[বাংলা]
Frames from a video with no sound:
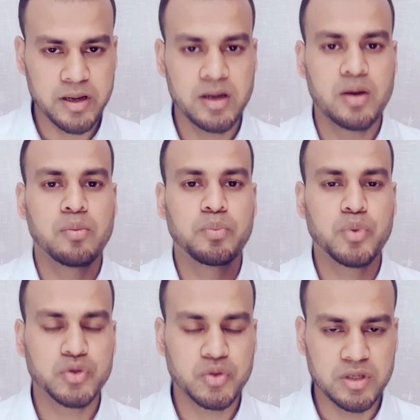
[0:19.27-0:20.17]
আমরা
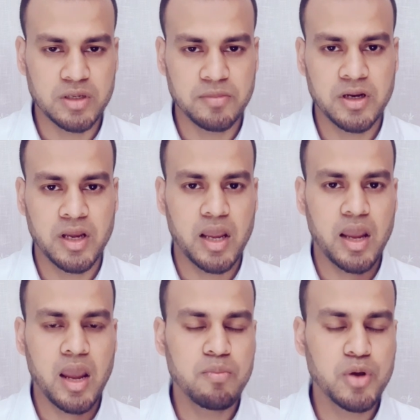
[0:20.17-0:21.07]
সবাই অলরেডি
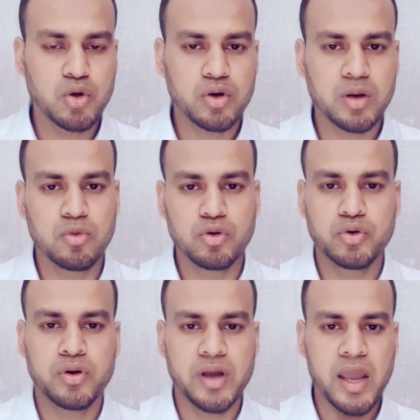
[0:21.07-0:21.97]
অবগত আছি
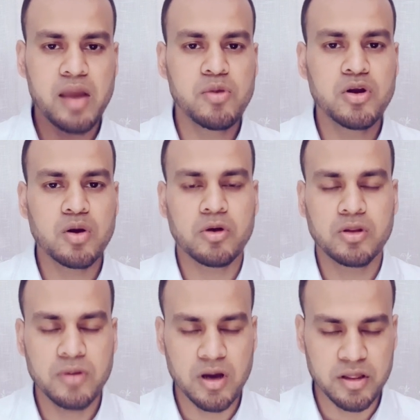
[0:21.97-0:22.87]
যে ফন্দ
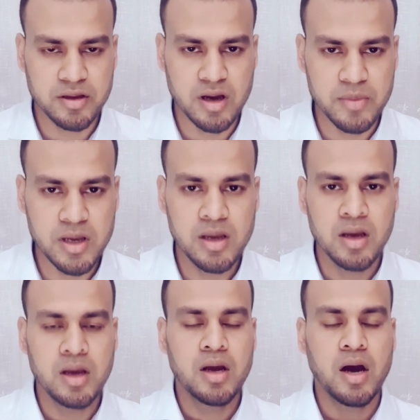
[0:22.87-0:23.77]
প্রেদুত
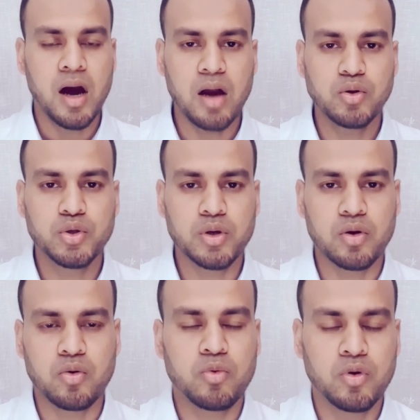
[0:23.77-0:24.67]
অলরেডি আপনার ডেকরত
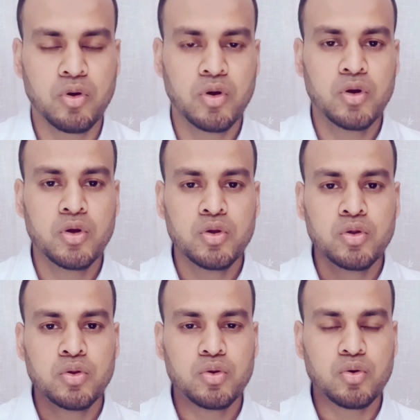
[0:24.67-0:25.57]
সস্তনীয়তে
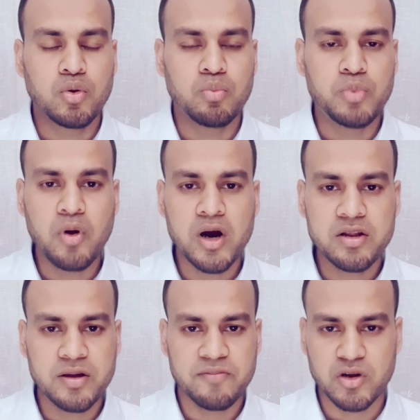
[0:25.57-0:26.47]
গত
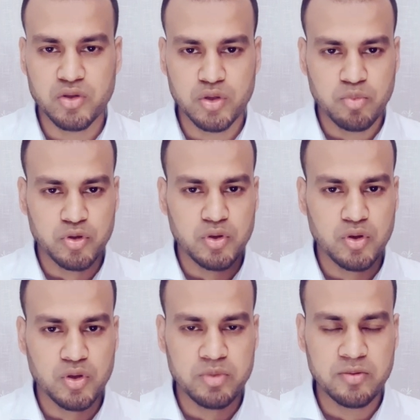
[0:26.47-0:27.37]
শুক্রবারে
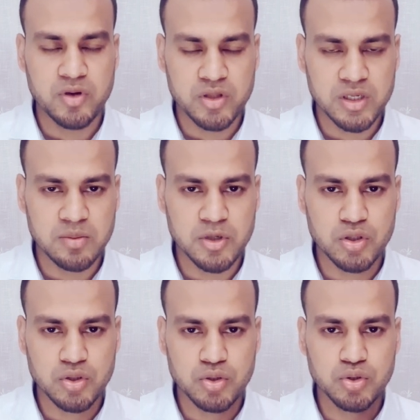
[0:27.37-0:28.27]
অ্যাপ্রুভ করা
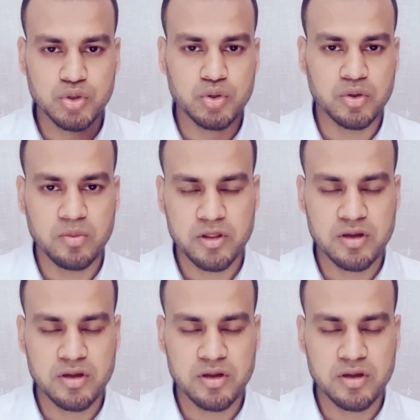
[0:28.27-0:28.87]
হয়েছে তো